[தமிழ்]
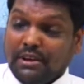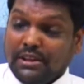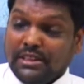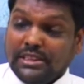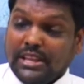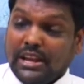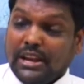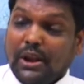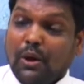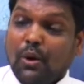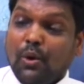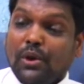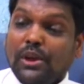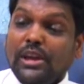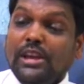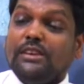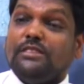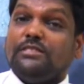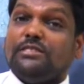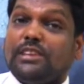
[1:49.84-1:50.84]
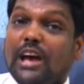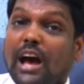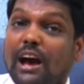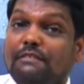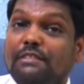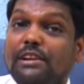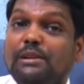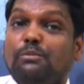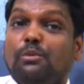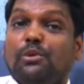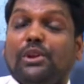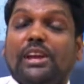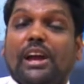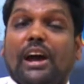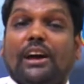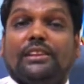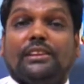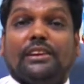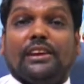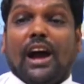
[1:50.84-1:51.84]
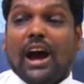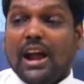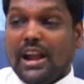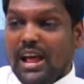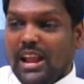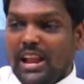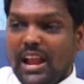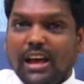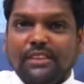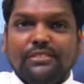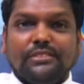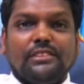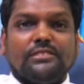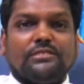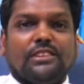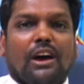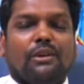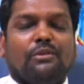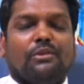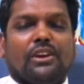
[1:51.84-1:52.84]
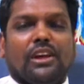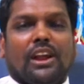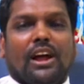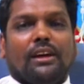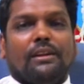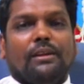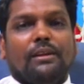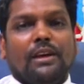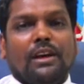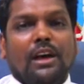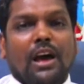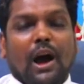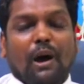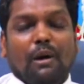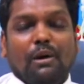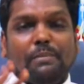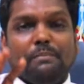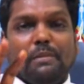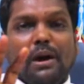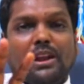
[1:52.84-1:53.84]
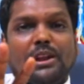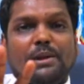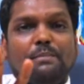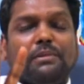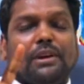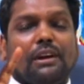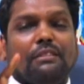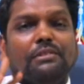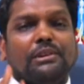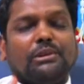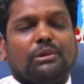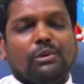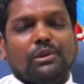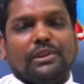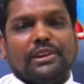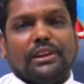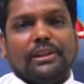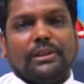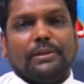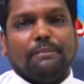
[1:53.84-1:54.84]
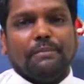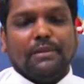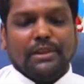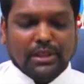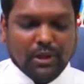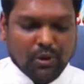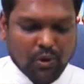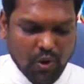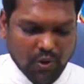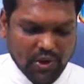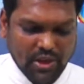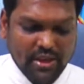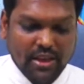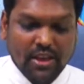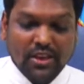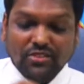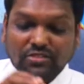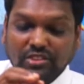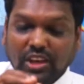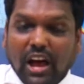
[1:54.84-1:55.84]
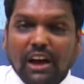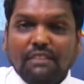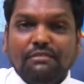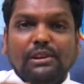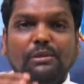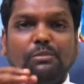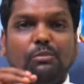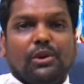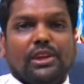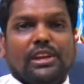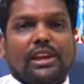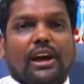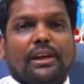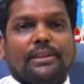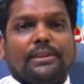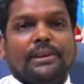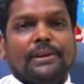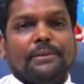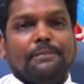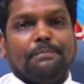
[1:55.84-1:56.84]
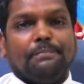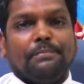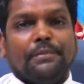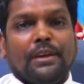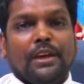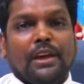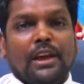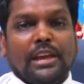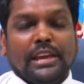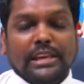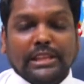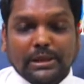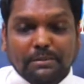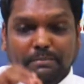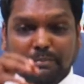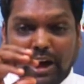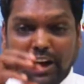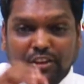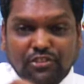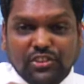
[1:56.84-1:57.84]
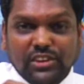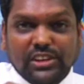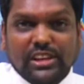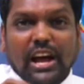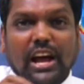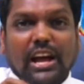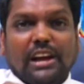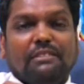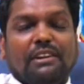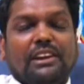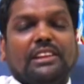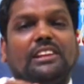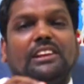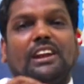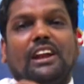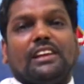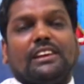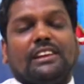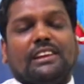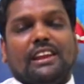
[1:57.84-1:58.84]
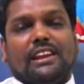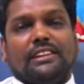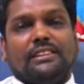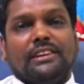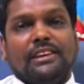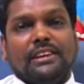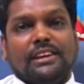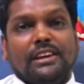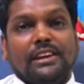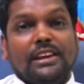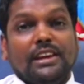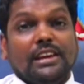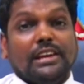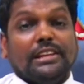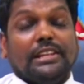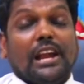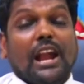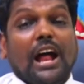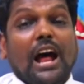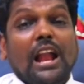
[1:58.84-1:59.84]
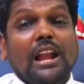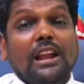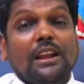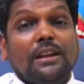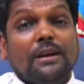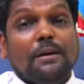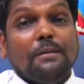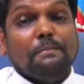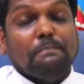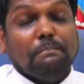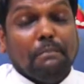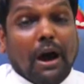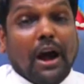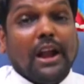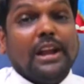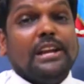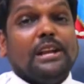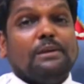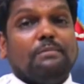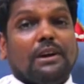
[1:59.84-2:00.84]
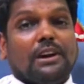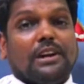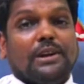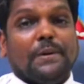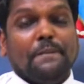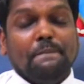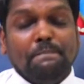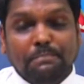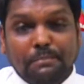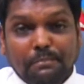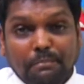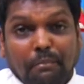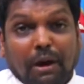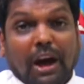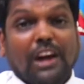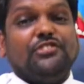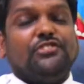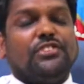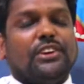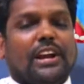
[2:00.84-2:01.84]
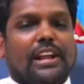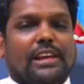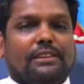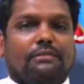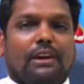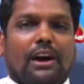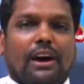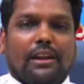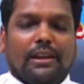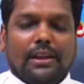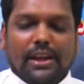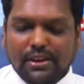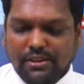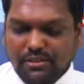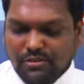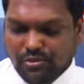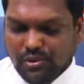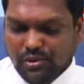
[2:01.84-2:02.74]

அந்த நோய் சாவில் முடியாது ஆனால் லாசு சாவுகிறார் அவர் மரணம் கவி கொள்கிறது இந்த நோய் சாவில் முடியாது இது மாட்சிக்காகவே இது நடக்கிறது இதனால் மானிட மகனும் மாட்சி அடைவார் என்று